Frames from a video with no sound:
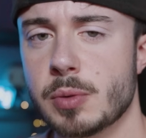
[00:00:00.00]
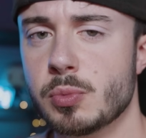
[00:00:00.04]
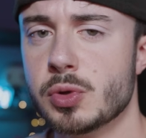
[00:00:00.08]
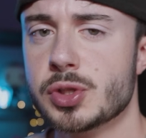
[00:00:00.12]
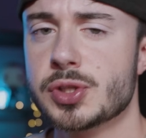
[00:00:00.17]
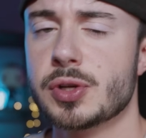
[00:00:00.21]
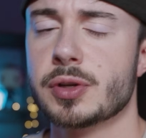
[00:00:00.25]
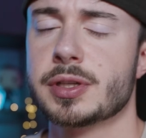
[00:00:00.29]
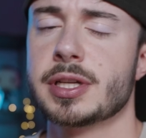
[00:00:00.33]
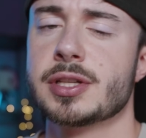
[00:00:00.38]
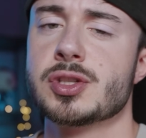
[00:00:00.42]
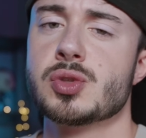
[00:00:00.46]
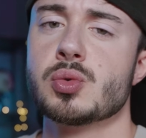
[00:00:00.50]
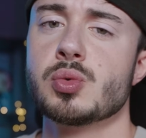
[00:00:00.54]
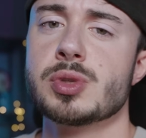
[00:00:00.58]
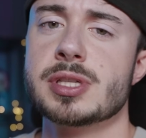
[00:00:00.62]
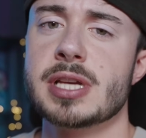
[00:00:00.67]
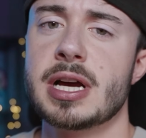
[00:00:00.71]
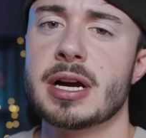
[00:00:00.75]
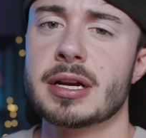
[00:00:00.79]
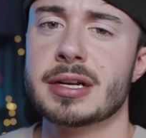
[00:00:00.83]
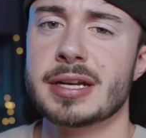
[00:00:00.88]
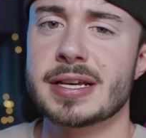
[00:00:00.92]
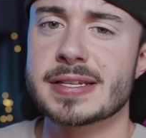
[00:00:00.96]
Man muss noch dazu
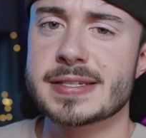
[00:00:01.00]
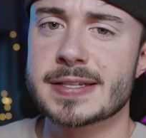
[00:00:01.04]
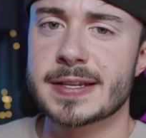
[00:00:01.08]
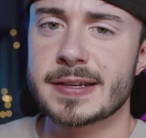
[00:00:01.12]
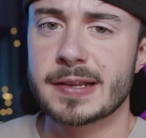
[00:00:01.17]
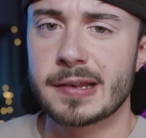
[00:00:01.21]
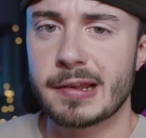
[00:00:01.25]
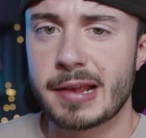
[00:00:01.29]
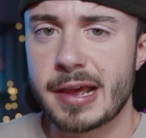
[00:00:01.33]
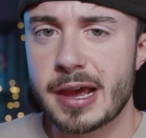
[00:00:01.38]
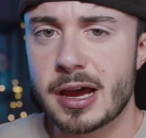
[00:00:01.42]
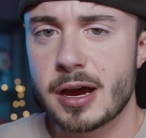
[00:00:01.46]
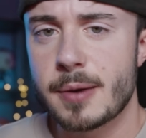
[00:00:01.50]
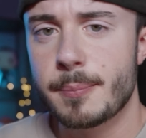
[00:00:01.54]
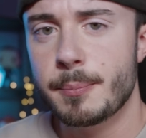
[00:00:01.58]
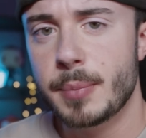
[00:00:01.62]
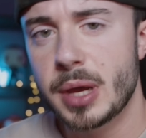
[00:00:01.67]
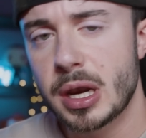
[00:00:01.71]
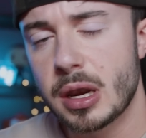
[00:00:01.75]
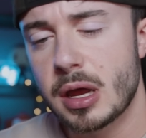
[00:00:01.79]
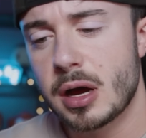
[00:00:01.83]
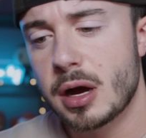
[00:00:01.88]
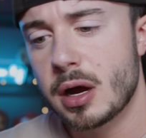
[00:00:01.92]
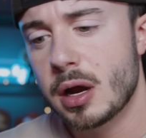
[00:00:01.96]
sagen, dass Claire
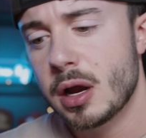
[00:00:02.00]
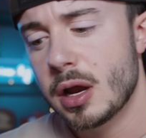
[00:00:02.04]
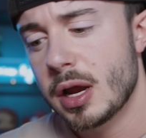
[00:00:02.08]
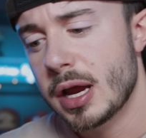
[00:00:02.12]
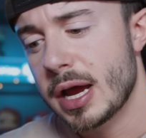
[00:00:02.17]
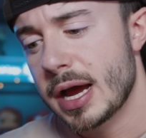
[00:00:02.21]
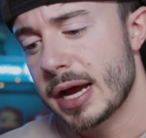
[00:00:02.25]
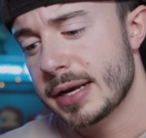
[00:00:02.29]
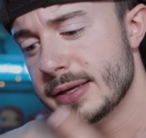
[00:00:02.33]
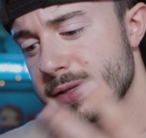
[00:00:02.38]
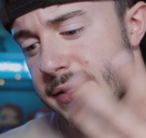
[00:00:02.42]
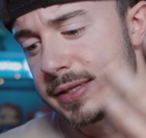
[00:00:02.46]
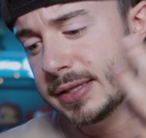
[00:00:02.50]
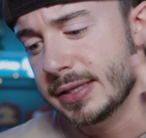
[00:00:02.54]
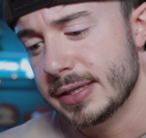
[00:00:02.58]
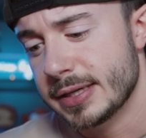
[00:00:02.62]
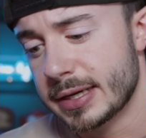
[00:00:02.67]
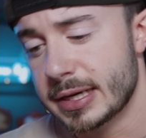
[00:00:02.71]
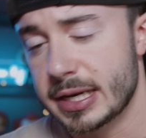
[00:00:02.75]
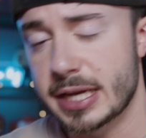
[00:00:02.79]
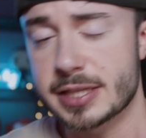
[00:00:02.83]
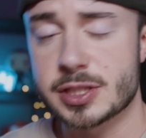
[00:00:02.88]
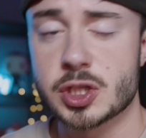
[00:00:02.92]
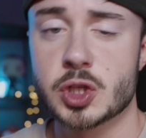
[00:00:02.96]
Miller
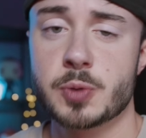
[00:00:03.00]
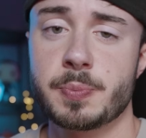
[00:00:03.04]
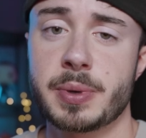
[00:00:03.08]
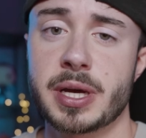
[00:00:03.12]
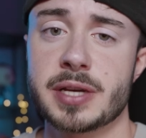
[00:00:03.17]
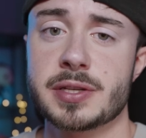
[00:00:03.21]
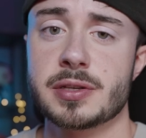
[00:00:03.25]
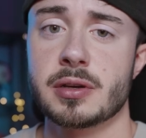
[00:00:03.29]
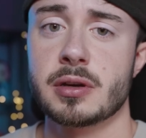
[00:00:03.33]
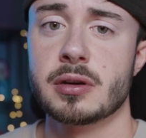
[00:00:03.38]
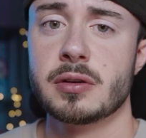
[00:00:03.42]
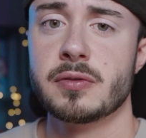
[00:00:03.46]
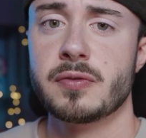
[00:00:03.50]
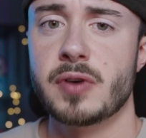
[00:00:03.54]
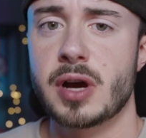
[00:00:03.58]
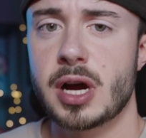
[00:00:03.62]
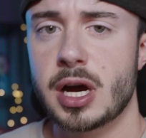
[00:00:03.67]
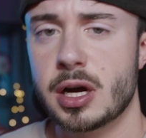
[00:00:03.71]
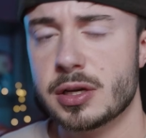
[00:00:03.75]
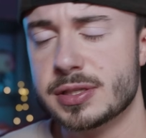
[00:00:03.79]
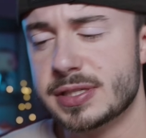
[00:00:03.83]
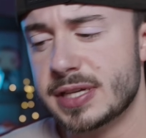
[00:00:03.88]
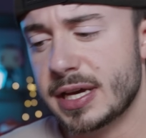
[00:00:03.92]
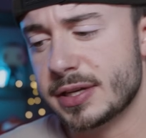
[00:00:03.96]
die Klassensprecherin
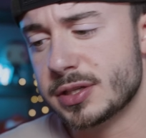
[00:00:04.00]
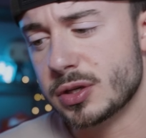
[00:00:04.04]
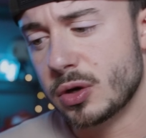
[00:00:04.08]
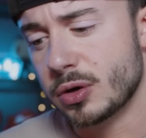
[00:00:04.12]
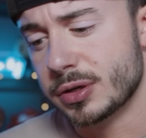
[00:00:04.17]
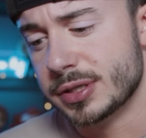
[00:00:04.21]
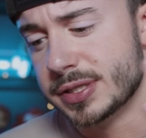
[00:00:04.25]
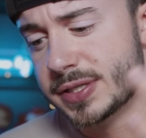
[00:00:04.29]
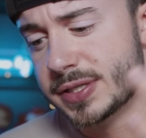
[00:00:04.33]
war. Sie hat auch